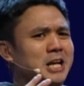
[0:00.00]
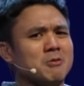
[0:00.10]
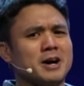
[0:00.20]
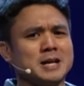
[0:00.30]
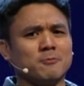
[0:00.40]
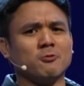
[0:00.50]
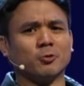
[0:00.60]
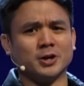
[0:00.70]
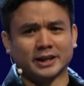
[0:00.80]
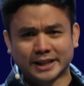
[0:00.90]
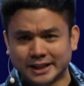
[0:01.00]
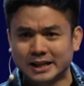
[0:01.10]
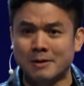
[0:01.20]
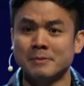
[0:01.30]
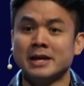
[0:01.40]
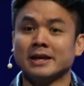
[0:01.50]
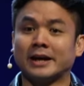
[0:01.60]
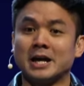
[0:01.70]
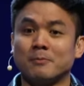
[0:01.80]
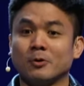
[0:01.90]
ng ginawa niya po for the kingdom.
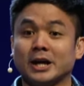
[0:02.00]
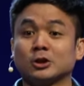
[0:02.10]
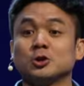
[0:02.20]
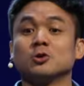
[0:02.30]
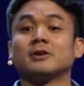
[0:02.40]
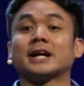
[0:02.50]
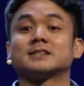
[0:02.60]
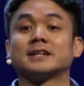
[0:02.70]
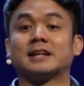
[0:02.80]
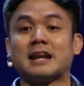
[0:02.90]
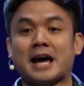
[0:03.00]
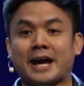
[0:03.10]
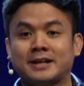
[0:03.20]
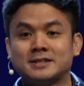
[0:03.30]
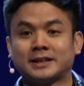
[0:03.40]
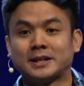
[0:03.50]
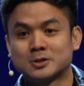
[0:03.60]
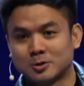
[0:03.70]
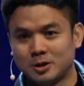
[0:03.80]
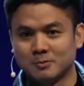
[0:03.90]
Ngayon po, ito yung next in line si King
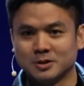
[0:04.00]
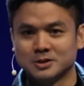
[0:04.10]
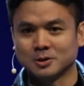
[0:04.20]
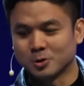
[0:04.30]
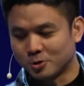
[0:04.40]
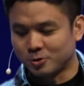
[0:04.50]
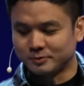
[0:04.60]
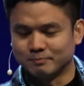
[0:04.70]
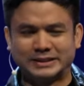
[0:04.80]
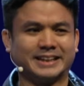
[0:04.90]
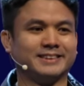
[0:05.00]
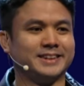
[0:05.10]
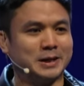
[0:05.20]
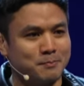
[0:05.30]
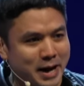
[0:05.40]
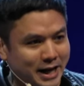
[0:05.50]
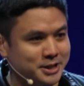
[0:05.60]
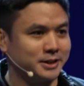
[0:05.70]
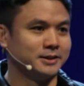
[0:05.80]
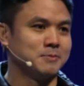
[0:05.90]
Solomon. Siguro matinding
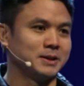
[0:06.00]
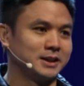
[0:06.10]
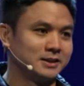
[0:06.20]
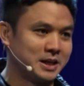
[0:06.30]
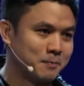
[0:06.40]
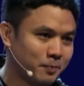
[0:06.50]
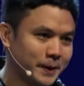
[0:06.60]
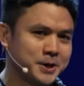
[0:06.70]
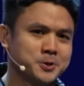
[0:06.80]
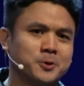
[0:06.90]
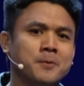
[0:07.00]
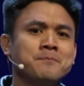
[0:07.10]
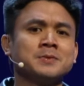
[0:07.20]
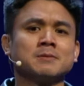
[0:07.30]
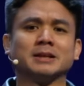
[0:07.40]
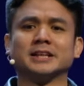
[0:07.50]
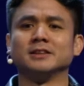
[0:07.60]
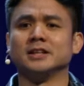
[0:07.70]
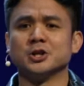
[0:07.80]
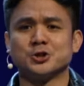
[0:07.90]
bashing din, matinding pressure,
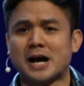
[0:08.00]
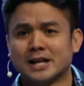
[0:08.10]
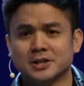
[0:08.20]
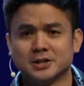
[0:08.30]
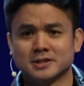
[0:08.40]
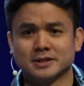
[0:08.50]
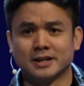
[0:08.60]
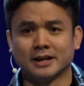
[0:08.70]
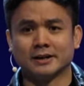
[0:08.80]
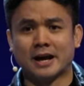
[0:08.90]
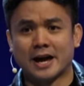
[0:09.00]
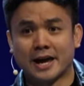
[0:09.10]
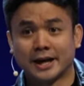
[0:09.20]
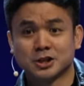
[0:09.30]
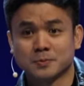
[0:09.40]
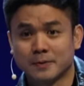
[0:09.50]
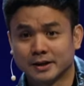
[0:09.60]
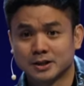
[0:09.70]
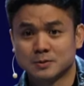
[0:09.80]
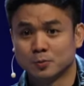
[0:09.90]
matinding challenges din ang
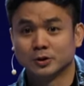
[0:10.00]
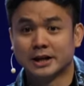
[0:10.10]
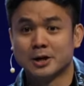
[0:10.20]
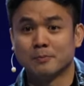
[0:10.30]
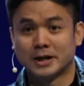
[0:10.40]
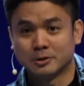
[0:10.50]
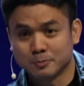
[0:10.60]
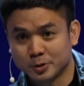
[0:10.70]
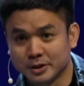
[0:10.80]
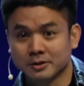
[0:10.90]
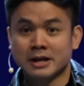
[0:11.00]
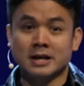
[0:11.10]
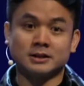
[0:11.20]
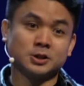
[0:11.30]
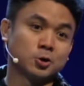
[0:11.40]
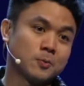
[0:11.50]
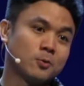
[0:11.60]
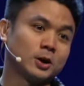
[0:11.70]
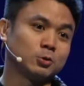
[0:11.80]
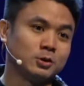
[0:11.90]
na-experience po nila nung panahon po na yun. Siguro
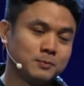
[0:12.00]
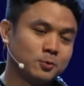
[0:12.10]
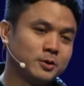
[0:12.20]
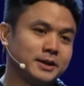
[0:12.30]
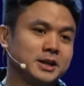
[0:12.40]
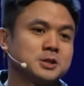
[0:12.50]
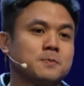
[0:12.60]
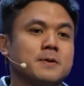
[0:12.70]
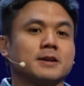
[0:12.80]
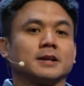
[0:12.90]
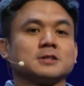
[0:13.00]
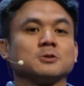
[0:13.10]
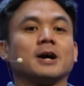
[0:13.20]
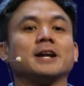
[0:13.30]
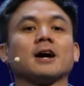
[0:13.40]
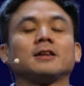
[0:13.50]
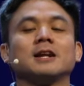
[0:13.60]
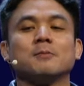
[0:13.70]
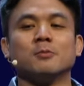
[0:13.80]
po katulad po na na-experience ng anak ni